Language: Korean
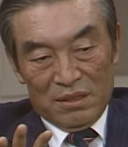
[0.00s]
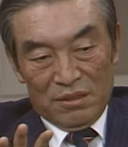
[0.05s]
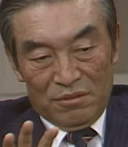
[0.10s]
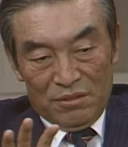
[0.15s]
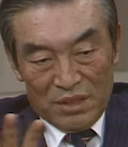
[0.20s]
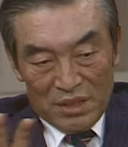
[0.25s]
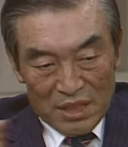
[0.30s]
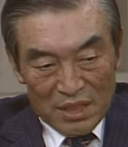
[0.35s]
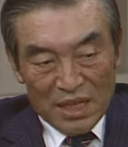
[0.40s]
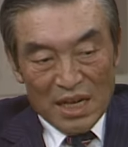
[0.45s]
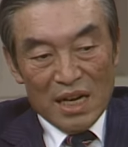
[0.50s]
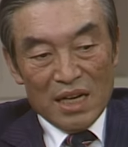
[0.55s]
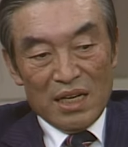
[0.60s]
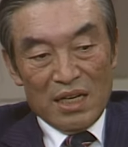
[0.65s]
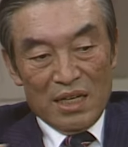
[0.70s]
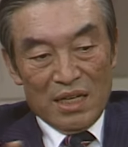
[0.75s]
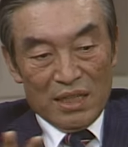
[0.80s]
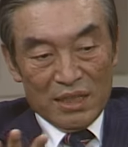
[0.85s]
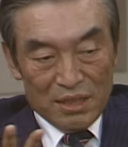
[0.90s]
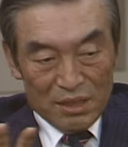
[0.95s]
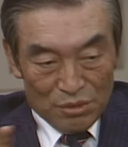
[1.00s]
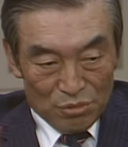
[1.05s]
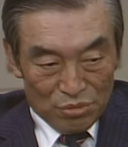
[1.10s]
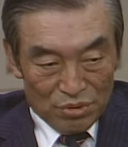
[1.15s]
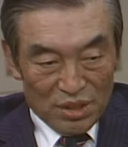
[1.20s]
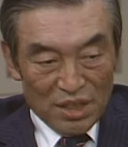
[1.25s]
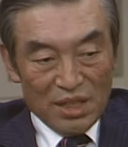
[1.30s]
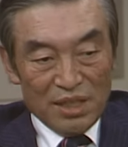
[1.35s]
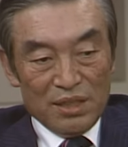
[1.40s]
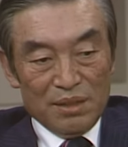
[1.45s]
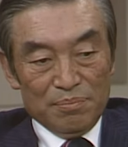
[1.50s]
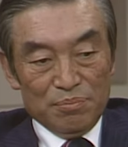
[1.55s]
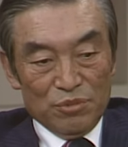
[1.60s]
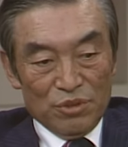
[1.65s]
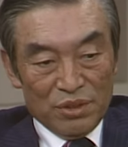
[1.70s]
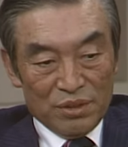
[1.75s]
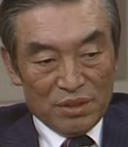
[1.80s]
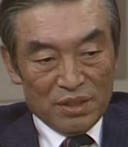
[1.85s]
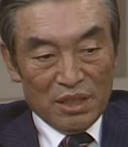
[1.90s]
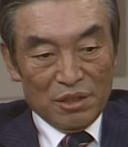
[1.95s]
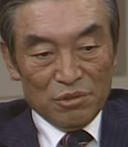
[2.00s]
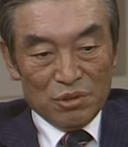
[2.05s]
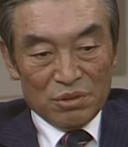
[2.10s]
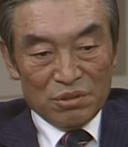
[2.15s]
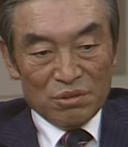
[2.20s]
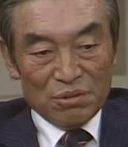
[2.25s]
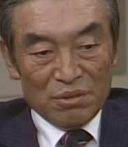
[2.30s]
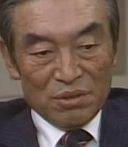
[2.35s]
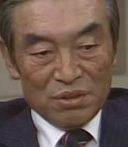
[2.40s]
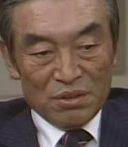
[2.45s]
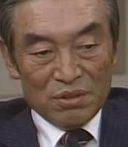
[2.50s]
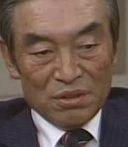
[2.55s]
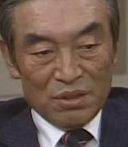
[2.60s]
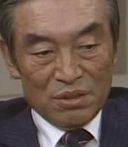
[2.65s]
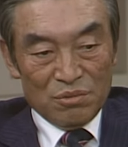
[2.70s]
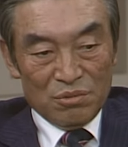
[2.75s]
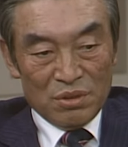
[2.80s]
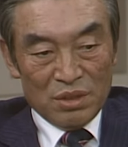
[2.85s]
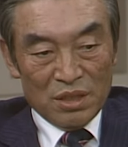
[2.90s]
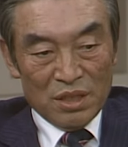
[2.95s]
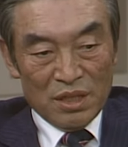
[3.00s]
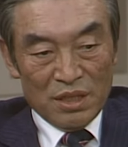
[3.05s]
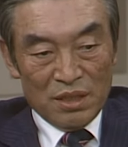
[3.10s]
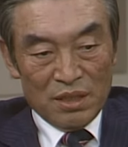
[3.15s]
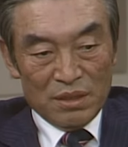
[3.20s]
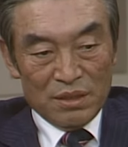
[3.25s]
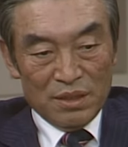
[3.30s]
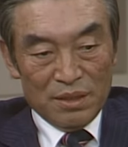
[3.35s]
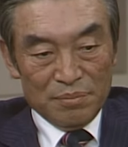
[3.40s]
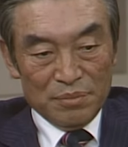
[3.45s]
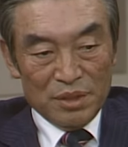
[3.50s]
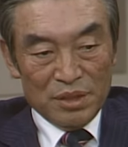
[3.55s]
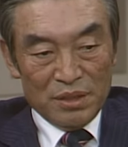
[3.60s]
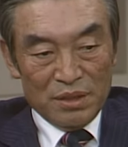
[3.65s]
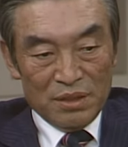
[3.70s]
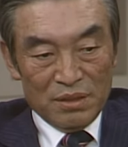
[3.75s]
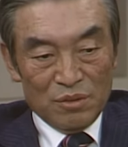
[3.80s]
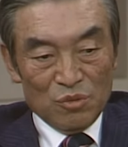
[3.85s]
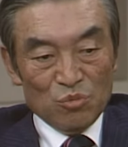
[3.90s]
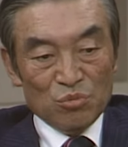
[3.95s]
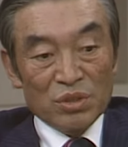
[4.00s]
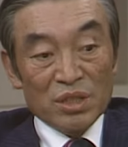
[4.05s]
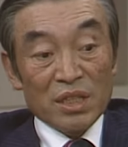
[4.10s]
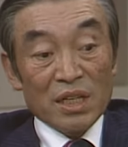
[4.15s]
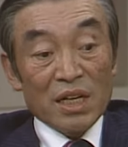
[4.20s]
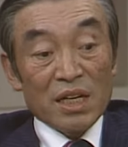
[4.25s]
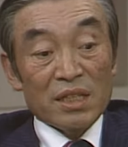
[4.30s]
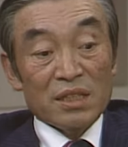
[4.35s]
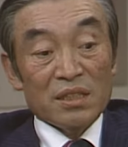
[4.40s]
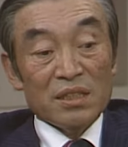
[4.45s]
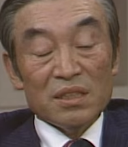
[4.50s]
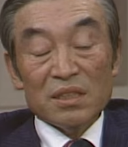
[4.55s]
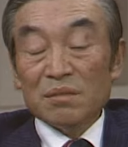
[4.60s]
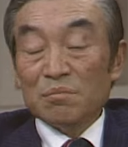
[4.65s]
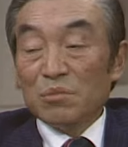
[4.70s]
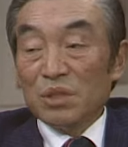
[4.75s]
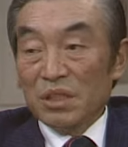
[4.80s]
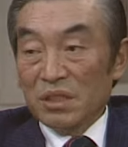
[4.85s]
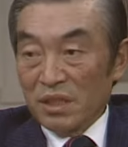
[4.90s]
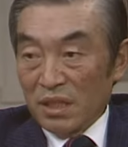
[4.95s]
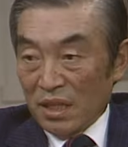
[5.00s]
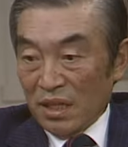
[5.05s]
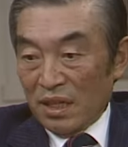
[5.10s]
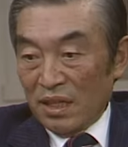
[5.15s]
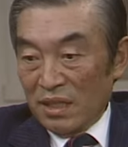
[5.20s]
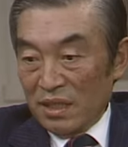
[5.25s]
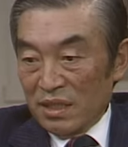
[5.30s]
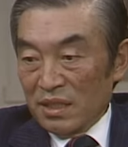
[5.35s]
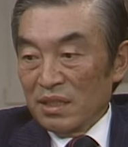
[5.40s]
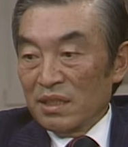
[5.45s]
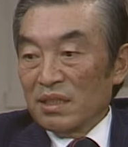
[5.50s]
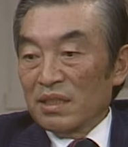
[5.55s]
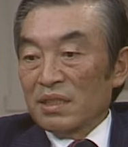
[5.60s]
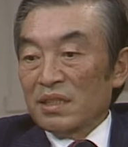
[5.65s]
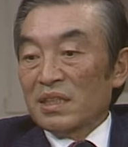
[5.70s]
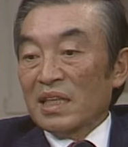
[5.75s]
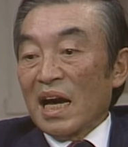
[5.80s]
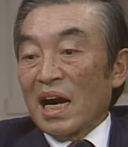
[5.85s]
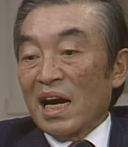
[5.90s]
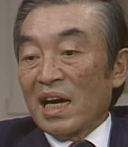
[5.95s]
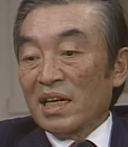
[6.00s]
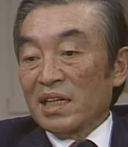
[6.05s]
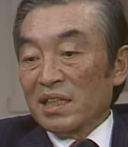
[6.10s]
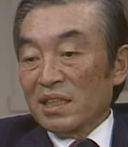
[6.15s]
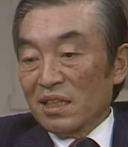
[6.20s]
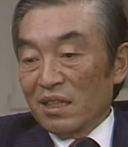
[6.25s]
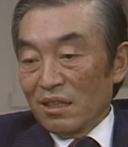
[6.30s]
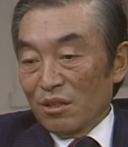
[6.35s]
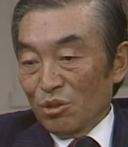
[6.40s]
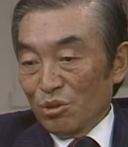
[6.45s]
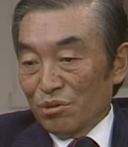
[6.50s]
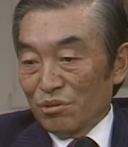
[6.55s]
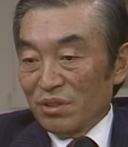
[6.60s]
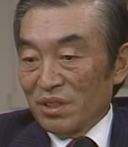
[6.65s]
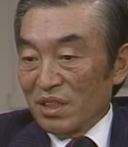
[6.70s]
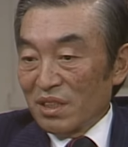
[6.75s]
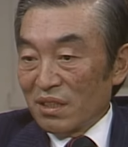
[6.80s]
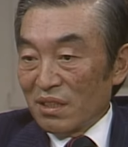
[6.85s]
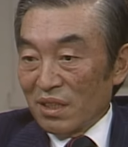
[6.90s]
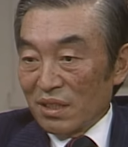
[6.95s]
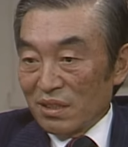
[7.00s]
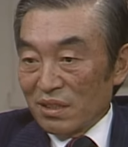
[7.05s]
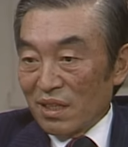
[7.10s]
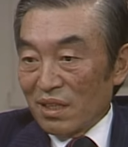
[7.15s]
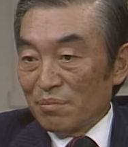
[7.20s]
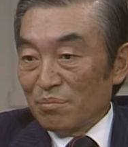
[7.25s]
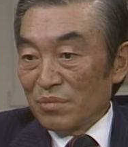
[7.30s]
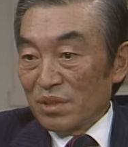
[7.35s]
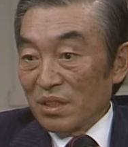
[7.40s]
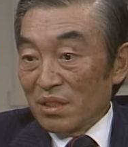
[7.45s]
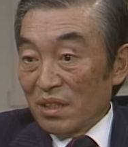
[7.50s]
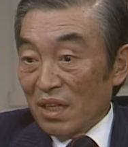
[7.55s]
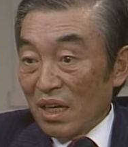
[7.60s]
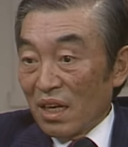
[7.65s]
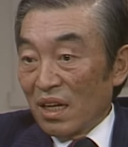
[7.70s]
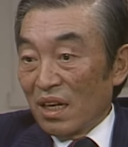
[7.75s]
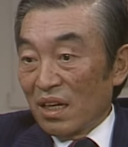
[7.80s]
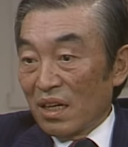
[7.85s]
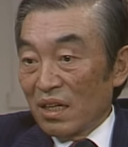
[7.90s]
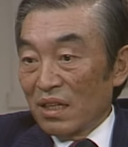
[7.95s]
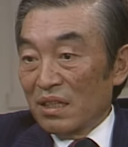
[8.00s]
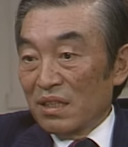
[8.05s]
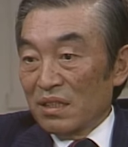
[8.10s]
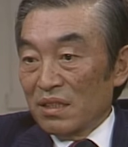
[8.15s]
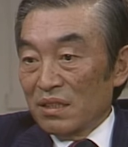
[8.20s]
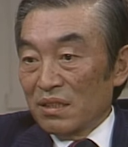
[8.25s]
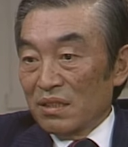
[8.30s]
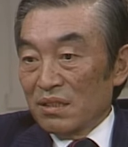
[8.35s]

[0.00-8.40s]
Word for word: 그렇게 갈라지고 대립된 사회 속에서 우리 아카데미는 우리가 하는 일을 뭐냐 아하. 다리를 놓는 일을 하는 사람들이다. 네.